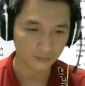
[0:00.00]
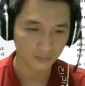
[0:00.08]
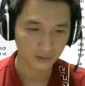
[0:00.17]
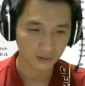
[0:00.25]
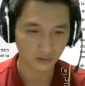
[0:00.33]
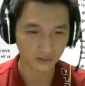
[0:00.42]

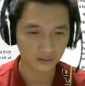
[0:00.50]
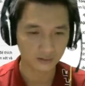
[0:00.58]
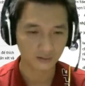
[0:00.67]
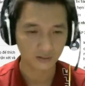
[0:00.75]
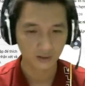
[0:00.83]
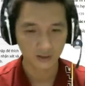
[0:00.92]
Rồi,
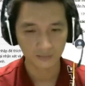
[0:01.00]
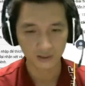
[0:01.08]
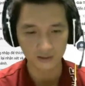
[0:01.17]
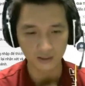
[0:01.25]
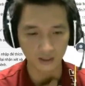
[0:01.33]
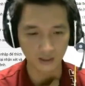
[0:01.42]

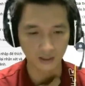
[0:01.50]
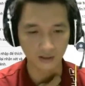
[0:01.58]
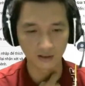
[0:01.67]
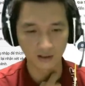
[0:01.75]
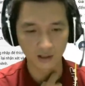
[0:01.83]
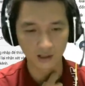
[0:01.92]
bây
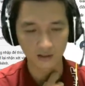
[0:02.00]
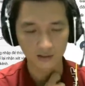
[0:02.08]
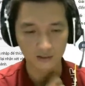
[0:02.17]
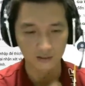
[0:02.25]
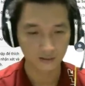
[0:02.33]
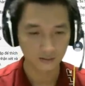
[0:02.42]
giờ
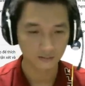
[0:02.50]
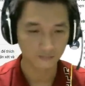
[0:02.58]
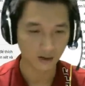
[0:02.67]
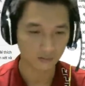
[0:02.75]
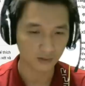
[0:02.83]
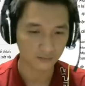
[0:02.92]

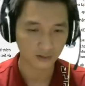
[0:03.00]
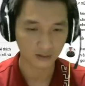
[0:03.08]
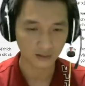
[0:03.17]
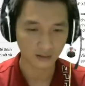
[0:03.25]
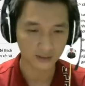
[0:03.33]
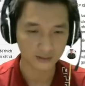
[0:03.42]
vào các
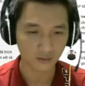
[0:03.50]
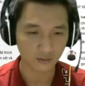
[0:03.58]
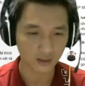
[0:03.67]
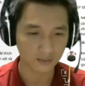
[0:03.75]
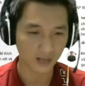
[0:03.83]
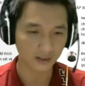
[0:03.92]
vấn đề chính của
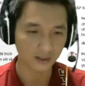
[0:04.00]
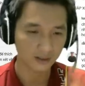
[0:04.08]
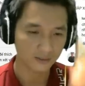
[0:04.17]
các bạn đi.